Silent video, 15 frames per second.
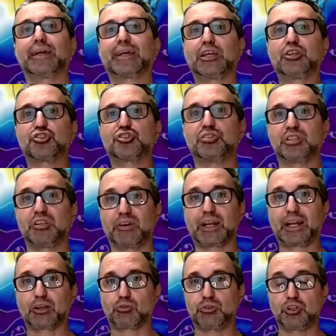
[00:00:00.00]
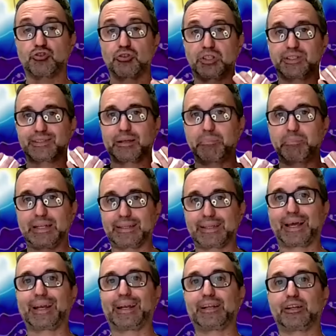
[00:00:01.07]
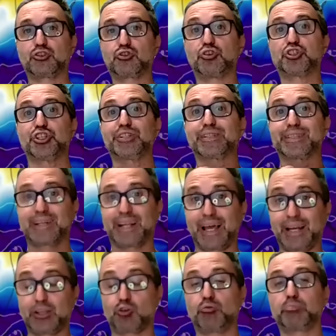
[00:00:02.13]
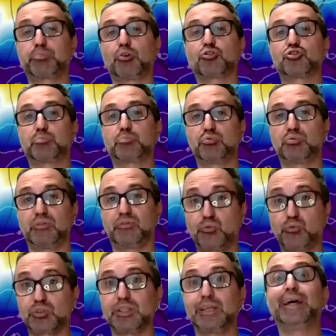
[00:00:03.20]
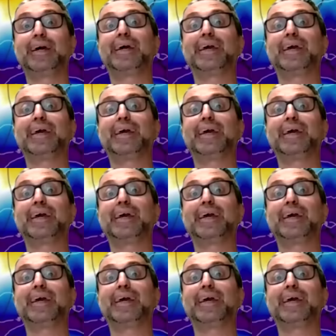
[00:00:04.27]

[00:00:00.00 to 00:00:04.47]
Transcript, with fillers: che incentiverà le condizioni di stabilità nelle regioni centrali con piogge più diffuse